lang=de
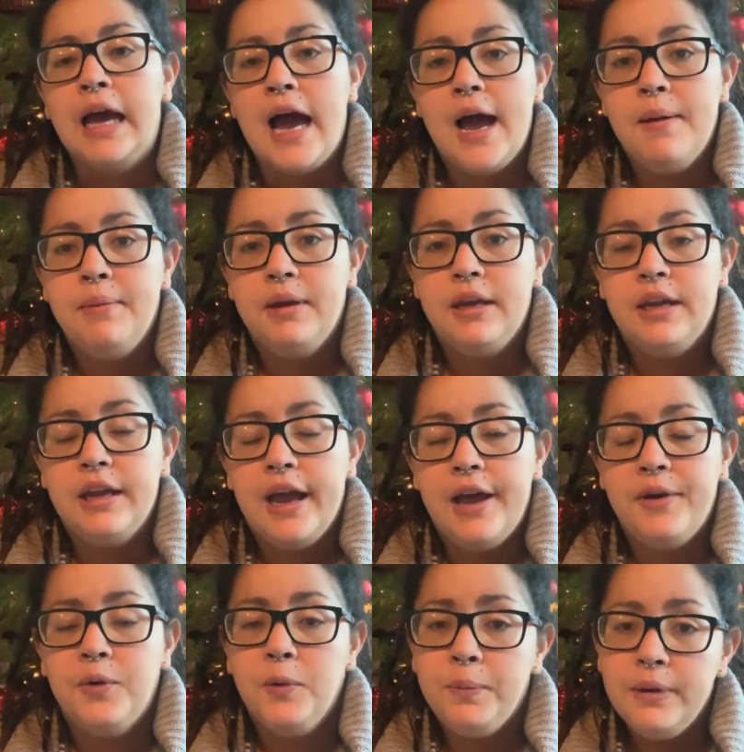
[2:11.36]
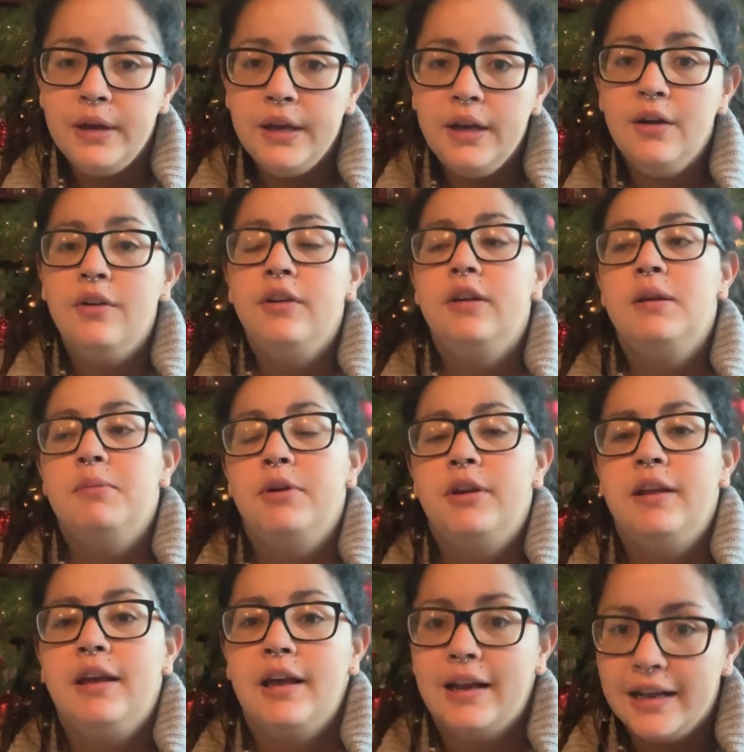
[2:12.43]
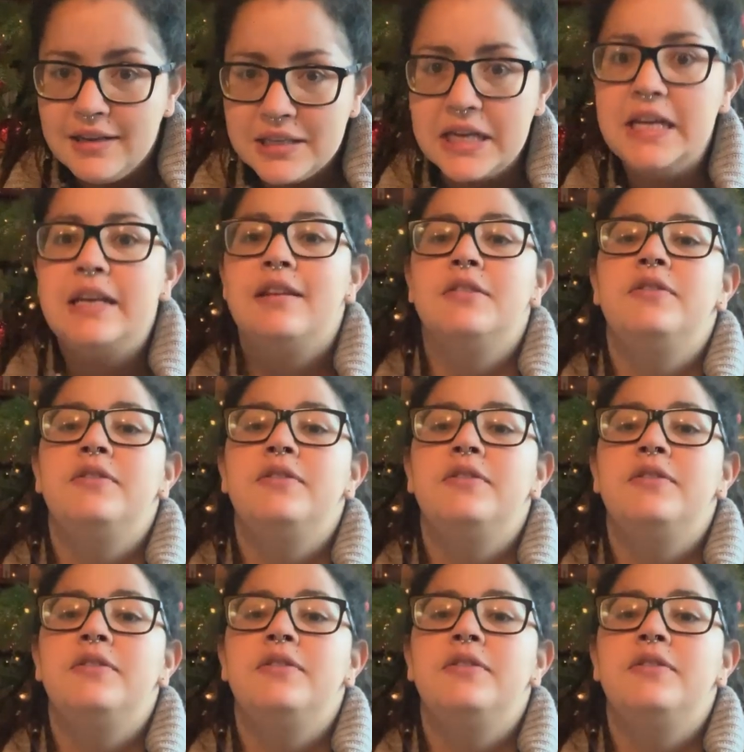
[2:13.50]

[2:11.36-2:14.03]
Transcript: habe ich eine OP und die möchte ich gerne antreten.